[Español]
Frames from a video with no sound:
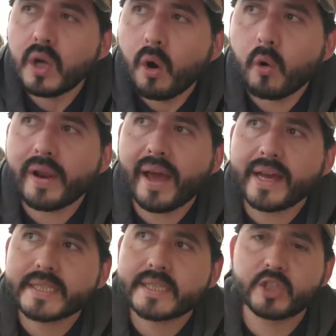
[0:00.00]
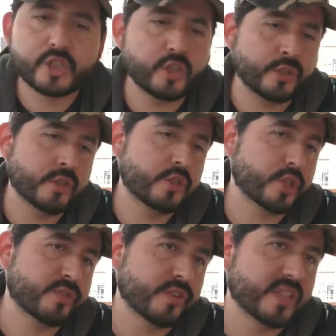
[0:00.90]
una extensión
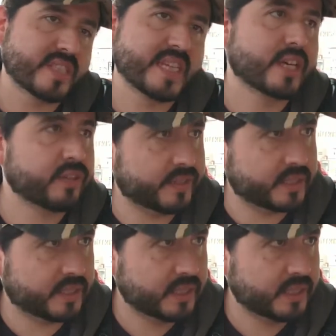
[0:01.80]
just for the sake of it.